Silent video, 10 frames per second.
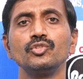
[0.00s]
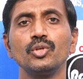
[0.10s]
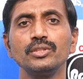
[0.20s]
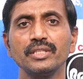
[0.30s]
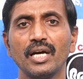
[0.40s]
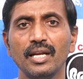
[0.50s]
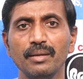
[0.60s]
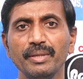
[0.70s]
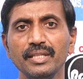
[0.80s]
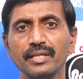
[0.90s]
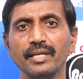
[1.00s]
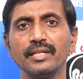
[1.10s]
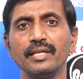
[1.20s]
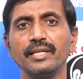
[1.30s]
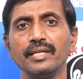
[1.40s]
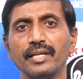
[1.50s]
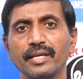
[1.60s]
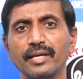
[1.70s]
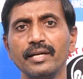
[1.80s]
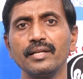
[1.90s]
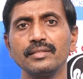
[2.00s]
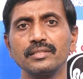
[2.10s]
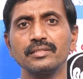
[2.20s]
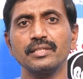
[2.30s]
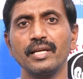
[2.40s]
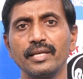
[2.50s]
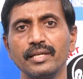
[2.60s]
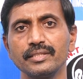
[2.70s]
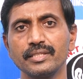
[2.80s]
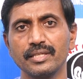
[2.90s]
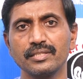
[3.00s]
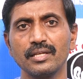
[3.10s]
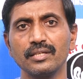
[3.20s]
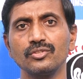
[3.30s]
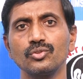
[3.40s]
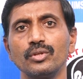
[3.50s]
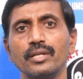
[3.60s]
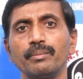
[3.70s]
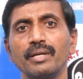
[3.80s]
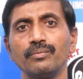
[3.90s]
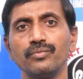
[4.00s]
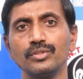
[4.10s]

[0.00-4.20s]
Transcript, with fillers: సో చాలామందికి ఏంటంటే ఈ రికరెంట్ అల్సర్స్ అనేవి స్ట్రెస్ తగ్గించుకొని మనం